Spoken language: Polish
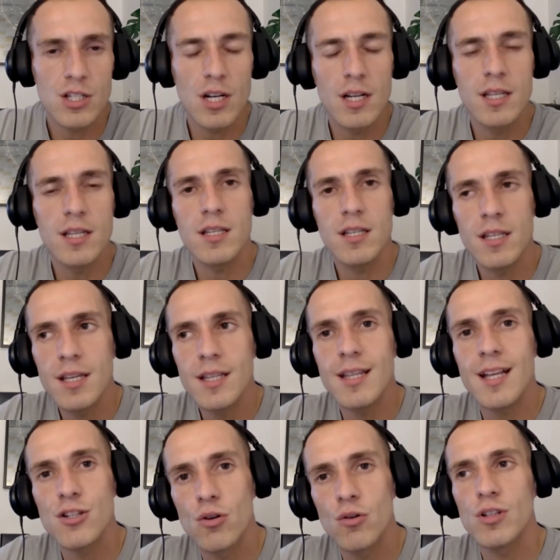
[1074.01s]
jeżeli
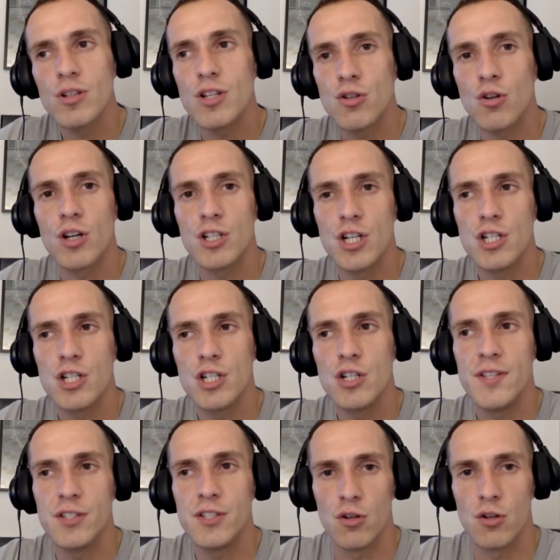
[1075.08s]
nie naciągniesz trochę
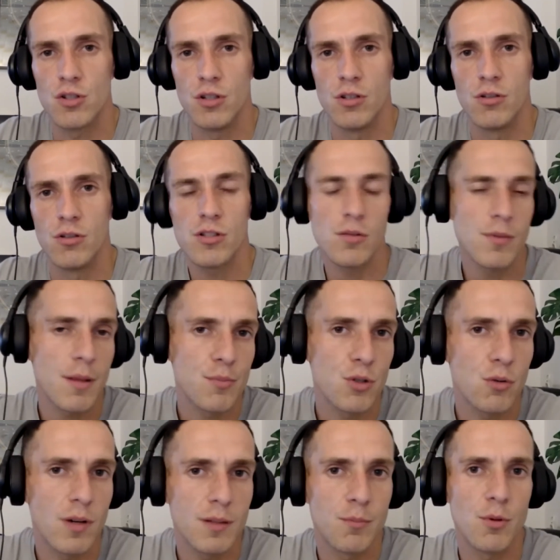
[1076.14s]
rzeczywistości. To są na
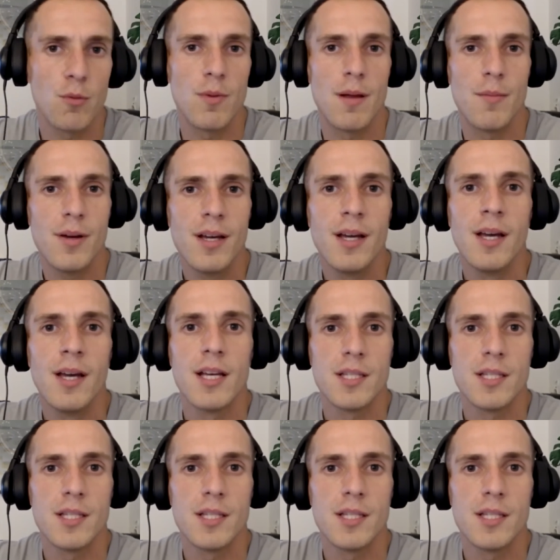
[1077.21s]
przykład problemy